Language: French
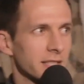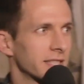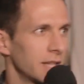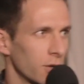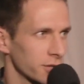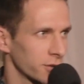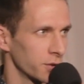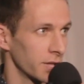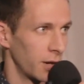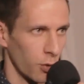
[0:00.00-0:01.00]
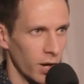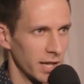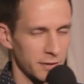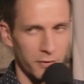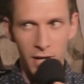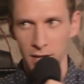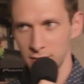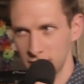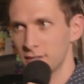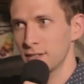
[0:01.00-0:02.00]
silence total, on laisse faire.
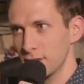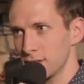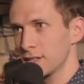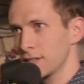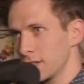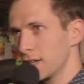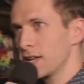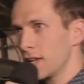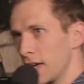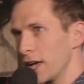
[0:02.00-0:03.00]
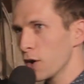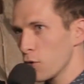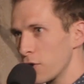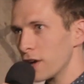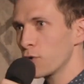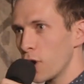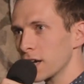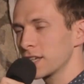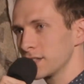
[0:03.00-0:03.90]
Et on va voir qui